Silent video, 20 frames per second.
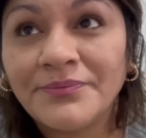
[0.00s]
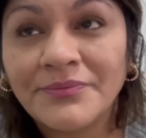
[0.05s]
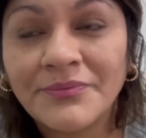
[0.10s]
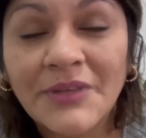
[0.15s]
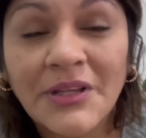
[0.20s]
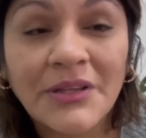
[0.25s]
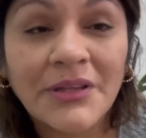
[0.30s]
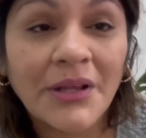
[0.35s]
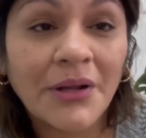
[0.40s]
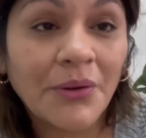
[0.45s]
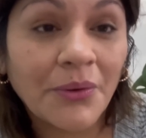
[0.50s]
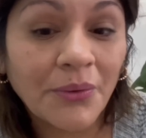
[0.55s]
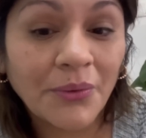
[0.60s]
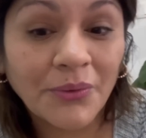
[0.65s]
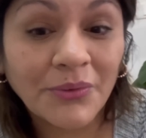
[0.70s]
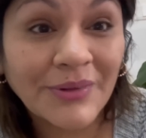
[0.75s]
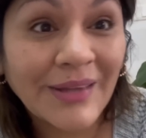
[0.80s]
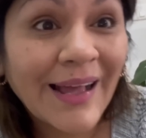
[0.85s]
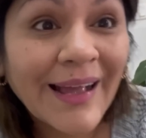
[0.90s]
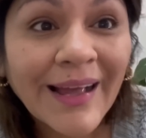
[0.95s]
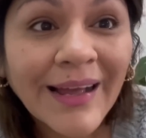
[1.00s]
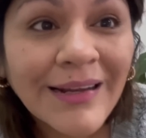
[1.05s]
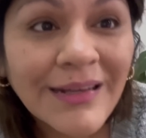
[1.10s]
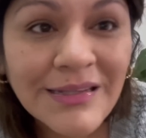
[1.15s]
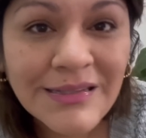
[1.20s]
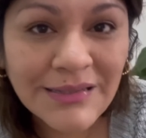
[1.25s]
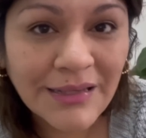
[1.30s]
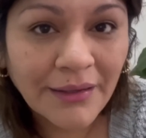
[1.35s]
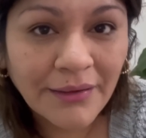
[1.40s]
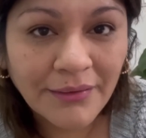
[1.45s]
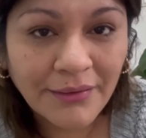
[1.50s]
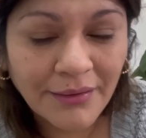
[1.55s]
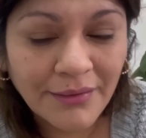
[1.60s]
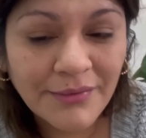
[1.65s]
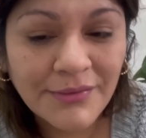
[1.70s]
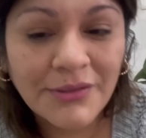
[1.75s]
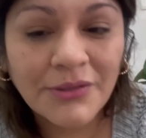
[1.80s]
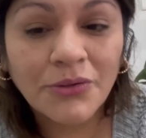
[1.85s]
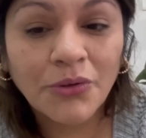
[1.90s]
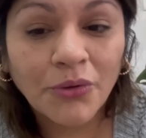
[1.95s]
ni te lo dan al instante,
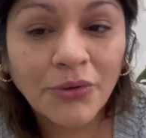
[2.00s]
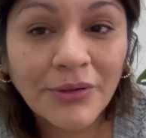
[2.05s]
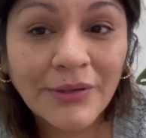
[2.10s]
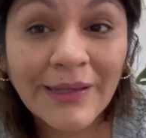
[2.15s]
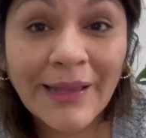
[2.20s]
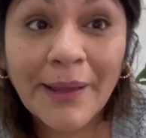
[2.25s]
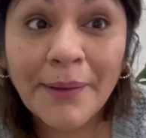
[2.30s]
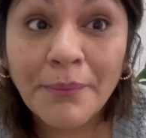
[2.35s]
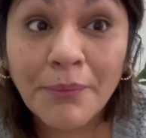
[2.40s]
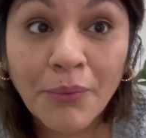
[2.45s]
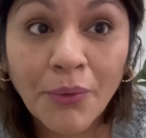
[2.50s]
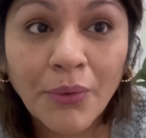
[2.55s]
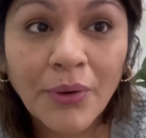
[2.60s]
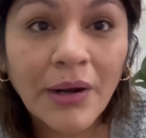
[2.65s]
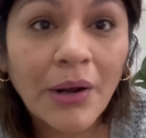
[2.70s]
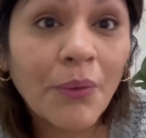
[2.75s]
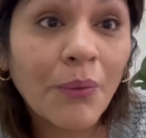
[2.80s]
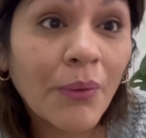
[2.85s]
sino demora